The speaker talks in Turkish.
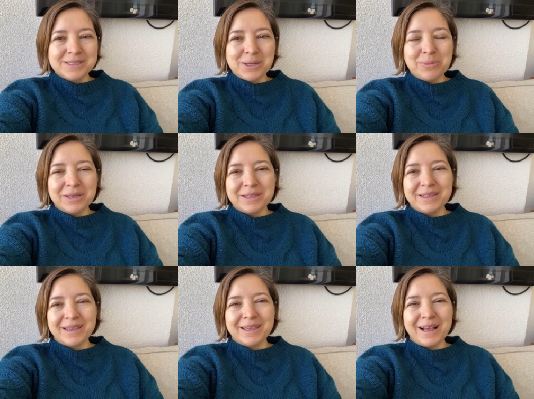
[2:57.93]
zamana
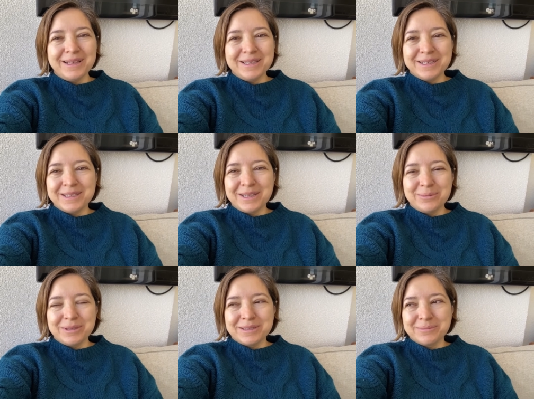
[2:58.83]
denk geldik ki
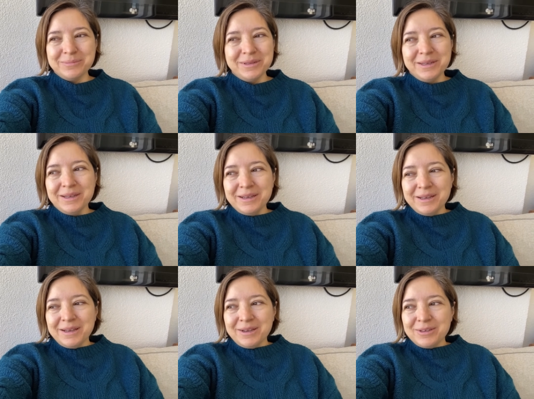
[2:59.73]
diyebilirim.
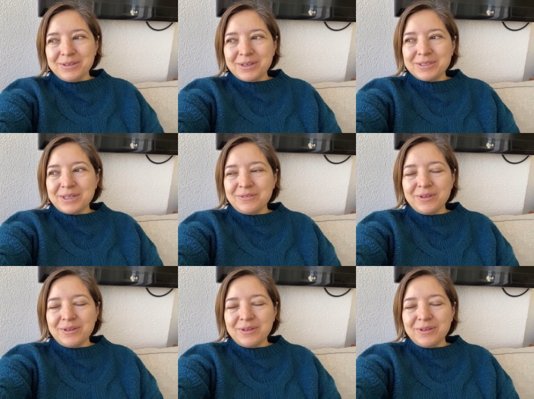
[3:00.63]
Ne kadar